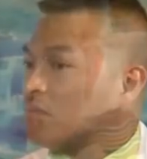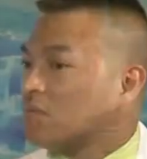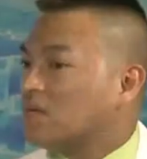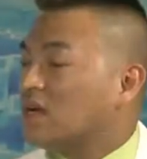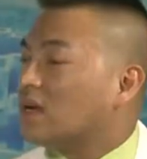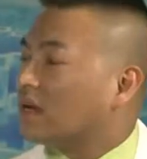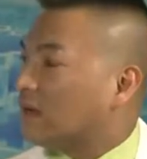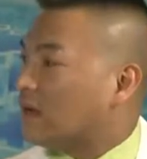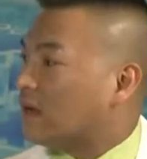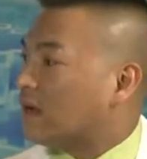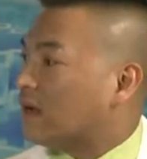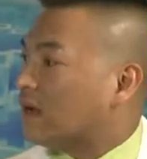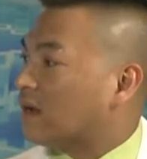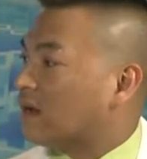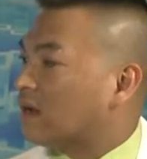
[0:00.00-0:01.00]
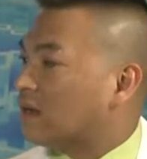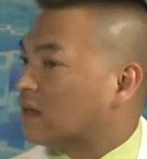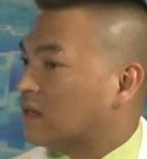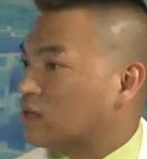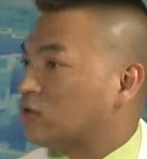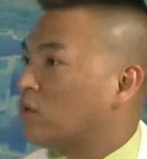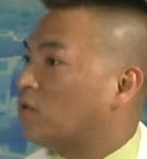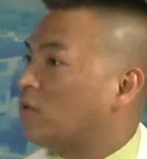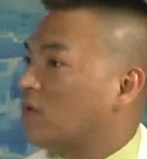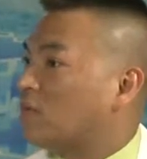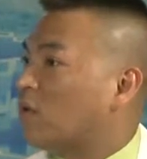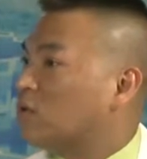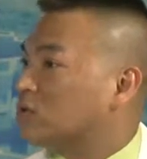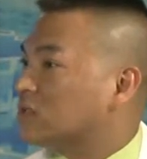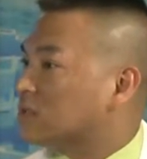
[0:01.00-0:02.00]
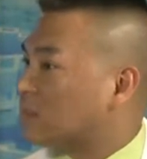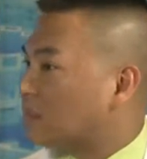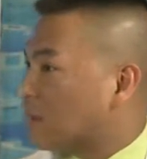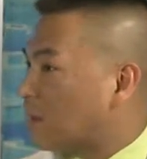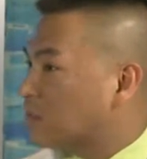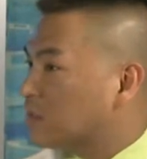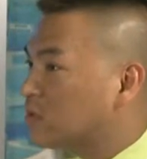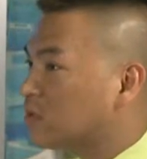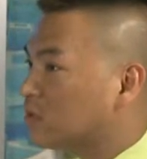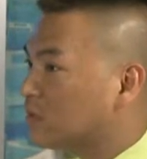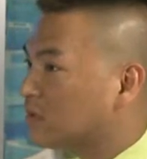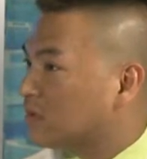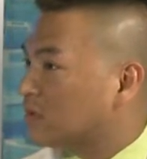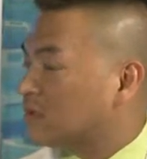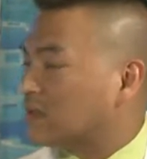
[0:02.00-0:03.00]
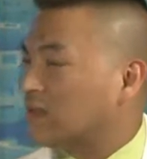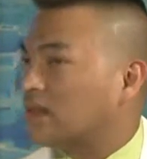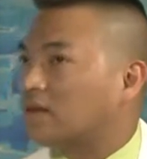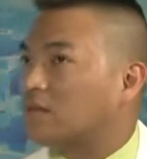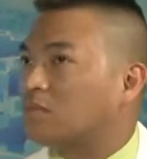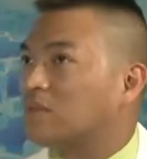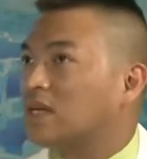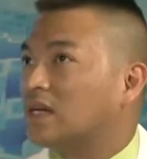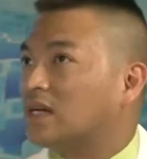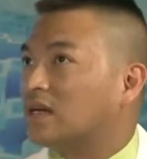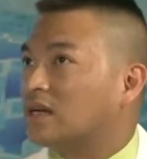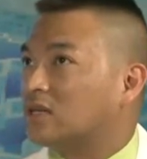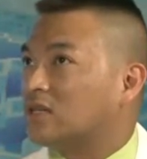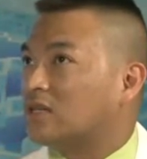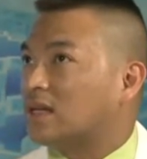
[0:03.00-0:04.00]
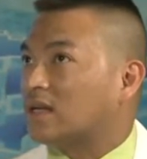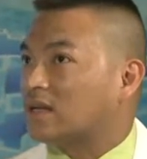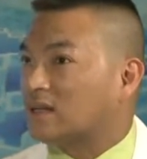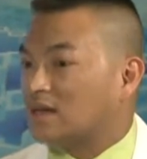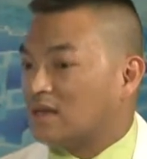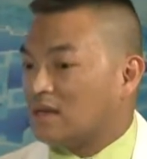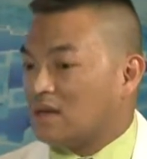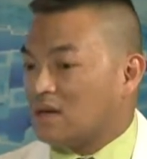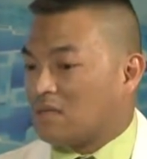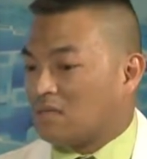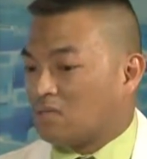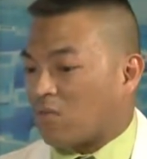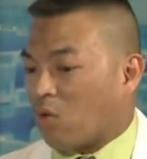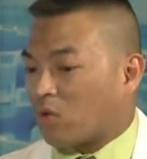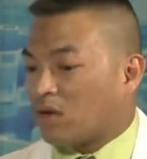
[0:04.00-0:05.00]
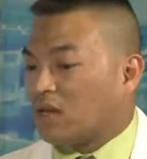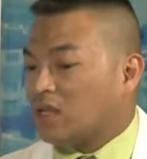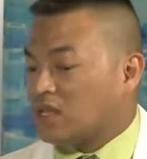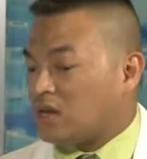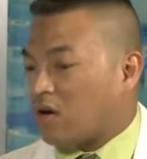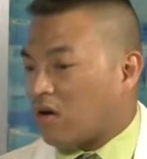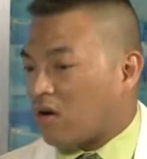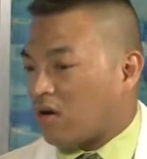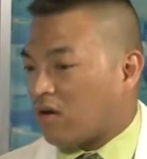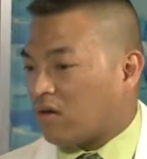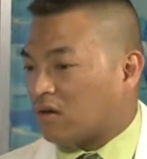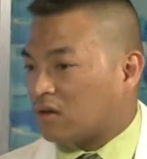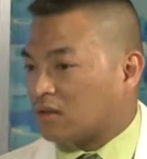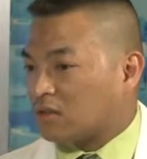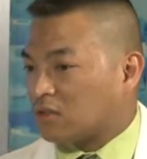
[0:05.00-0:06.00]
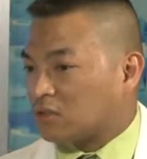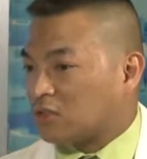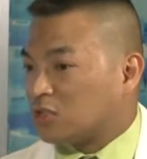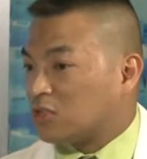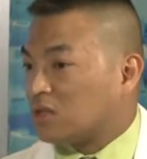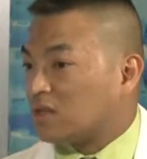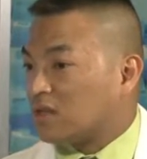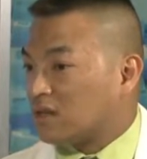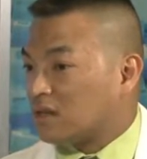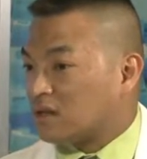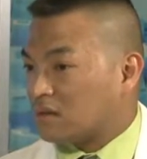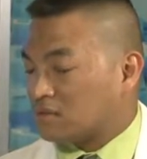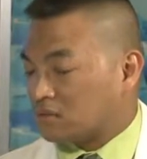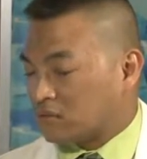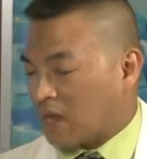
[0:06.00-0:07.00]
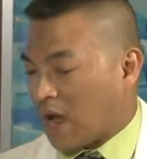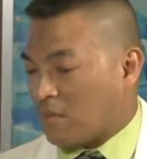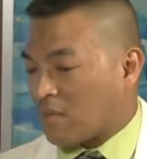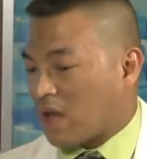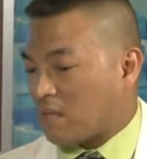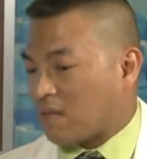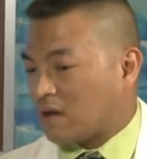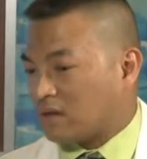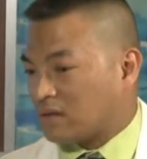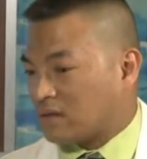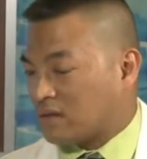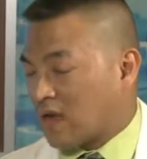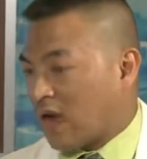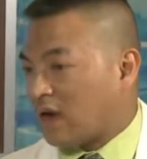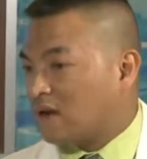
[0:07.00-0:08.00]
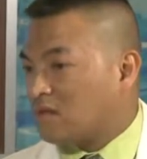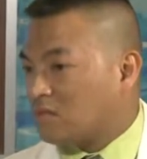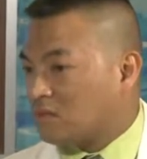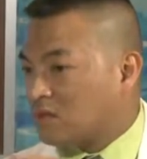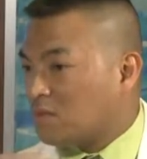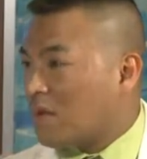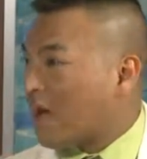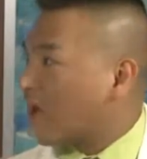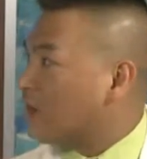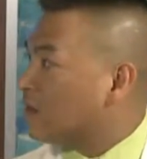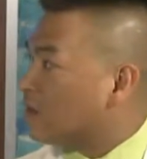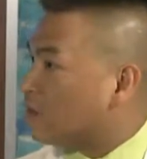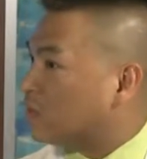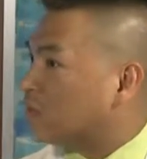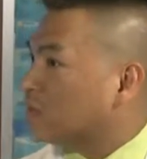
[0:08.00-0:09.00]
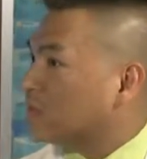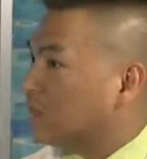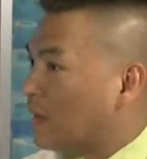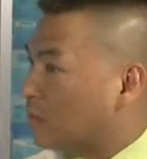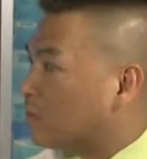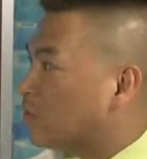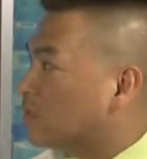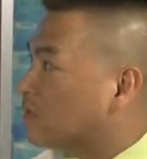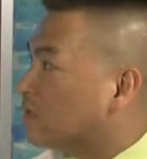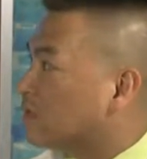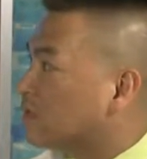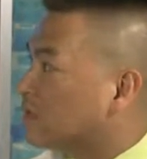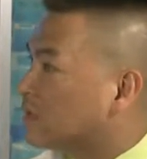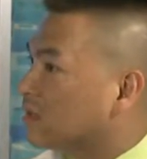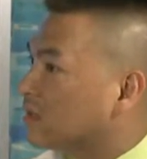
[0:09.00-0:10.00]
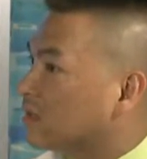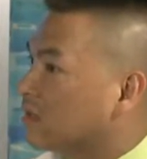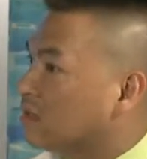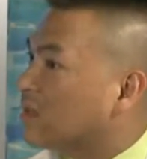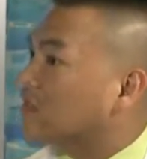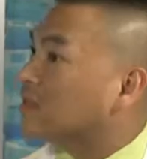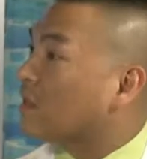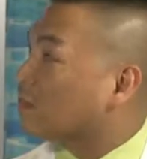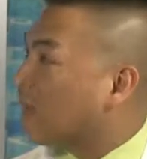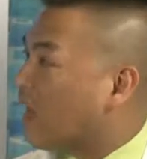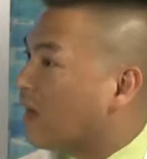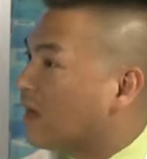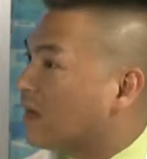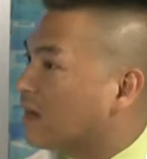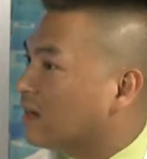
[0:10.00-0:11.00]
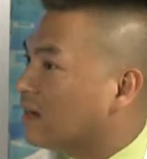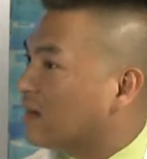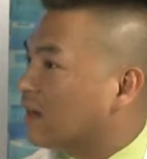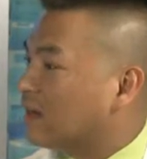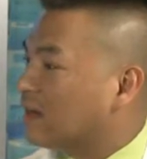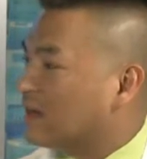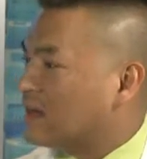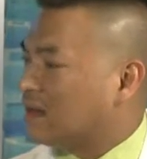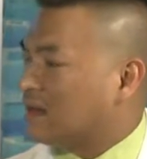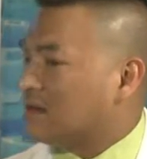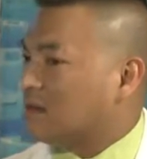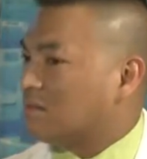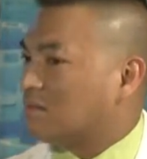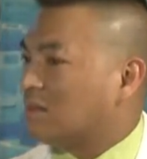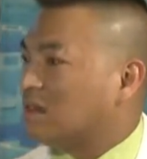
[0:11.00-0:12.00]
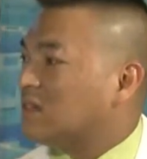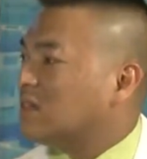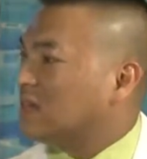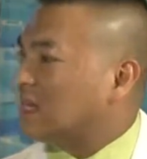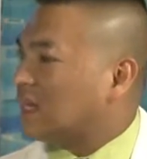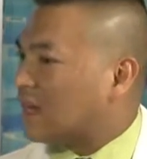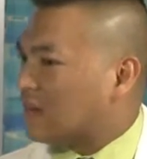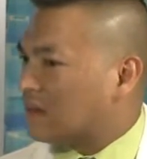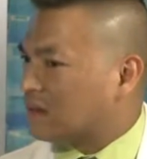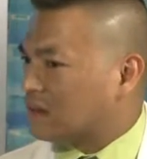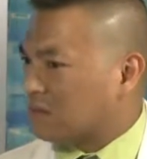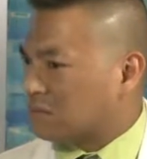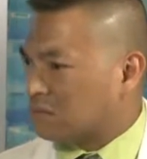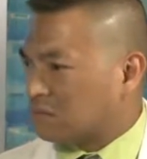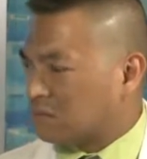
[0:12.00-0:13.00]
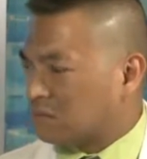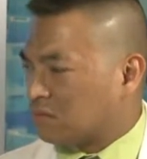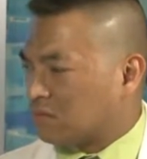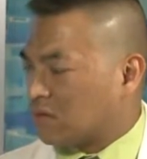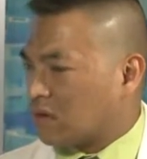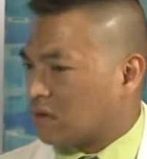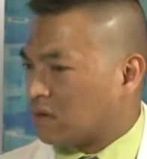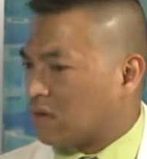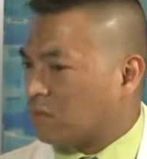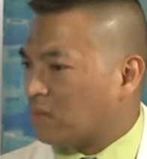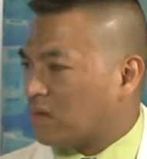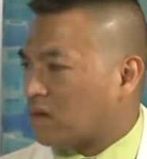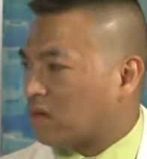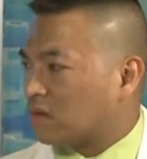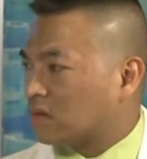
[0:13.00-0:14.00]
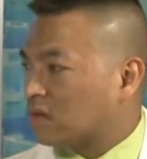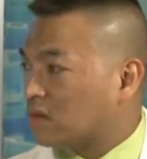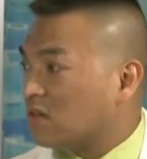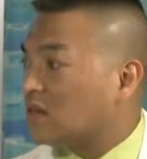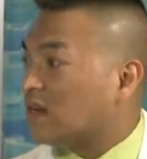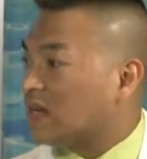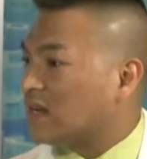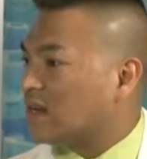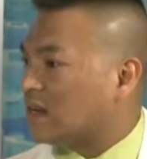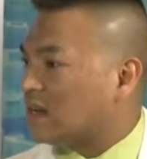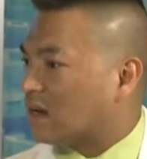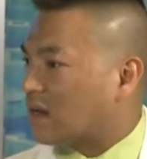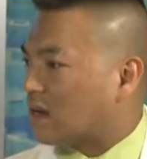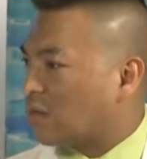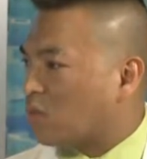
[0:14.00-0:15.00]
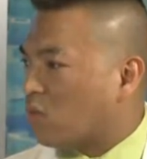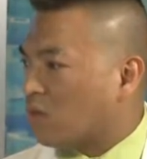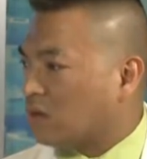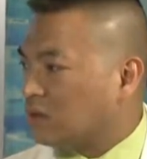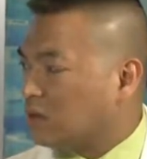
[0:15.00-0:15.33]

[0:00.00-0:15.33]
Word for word: biết là control the emotion, là cảm xúc, nên chỉ là biết là nếu là một cái lý do thường á, cha mẹ mà dẫn đứa bé nhập vô nhà thương giống như tâm thần á, là mấy đứa này là lúc khi tức lên á là muốn